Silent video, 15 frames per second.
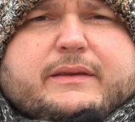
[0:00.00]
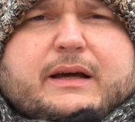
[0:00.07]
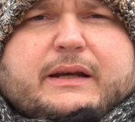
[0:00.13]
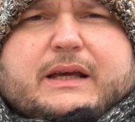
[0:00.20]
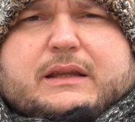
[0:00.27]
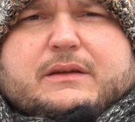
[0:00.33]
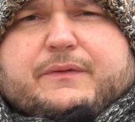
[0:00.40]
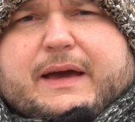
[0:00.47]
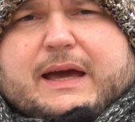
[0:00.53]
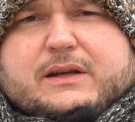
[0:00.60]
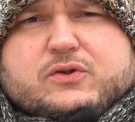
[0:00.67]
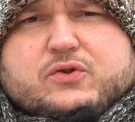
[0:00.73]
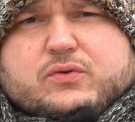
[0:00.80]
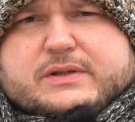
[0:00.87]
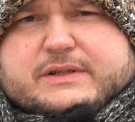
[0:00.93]
Italy
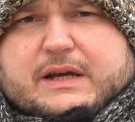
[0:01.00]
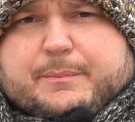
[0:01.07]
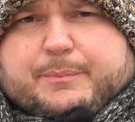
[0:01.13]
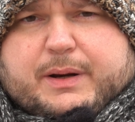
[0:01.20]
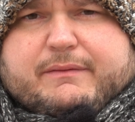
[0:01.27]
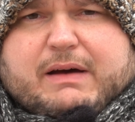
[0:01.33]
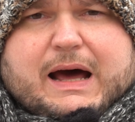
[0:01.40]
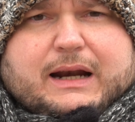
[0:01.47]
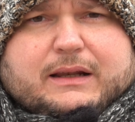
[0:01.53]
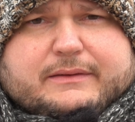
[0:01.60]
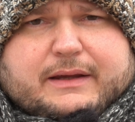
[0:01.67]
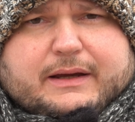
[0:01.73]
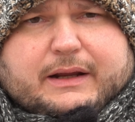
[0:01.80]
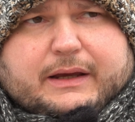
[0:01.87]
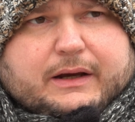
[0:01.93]
Adventure, sempre
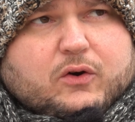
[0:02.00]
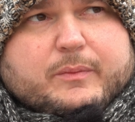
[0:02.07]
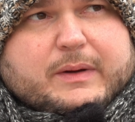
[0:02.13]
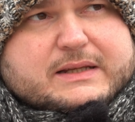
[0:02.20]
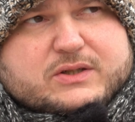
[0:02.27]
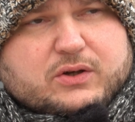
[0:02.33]
Walter e come al